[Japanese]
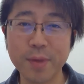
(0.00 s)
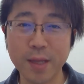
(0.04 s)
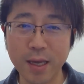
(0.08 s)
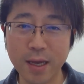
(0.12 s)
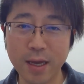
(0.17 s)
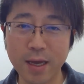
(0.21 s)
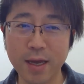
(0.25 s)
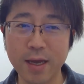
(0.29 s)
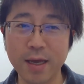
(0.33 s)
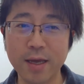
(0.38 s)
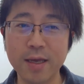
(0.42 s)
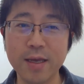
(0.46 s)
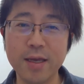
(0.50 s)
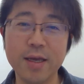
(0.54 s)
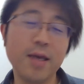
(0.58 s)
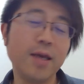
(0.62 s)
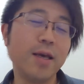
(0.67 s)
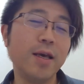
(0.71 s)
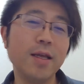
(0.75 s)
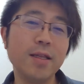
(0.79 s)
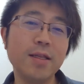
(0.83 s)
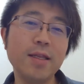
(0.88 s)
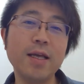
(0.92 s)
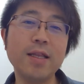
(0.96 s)
はい。
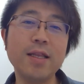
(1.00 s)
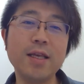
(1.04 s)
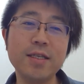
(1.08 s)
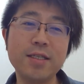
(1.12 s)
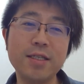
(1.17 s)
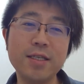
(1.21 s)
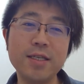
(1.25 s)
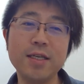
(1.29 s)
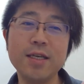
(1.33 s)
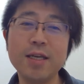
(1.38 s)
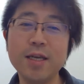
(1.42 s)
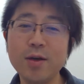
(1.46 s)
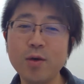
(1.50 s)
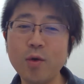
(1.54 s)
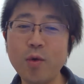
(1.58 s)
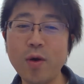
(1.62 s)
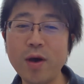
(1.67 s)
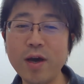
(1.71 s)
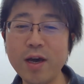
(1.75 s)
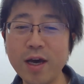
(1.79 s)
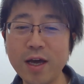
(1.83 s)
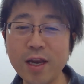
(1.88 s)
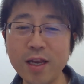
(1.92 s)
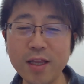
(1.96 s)
ただし、
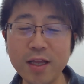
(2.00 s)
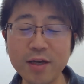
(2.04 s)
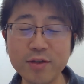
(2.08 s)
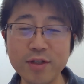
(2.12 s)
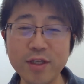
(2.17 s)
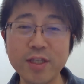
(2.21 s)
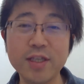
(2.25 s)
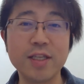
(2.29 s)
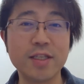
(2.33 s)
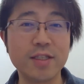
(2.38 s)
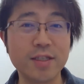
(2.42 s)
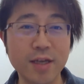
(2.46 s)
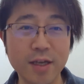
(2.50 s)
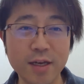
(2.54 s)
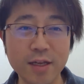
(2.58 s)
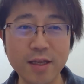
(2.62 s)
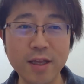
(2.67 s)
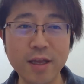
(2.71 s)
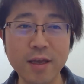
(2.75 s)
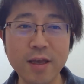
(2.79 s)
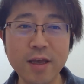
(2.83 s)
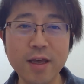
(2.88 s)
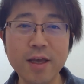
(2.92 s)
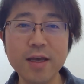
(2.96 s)
怖がらなくていいですから
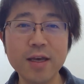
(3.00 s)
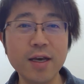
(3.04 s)
ね。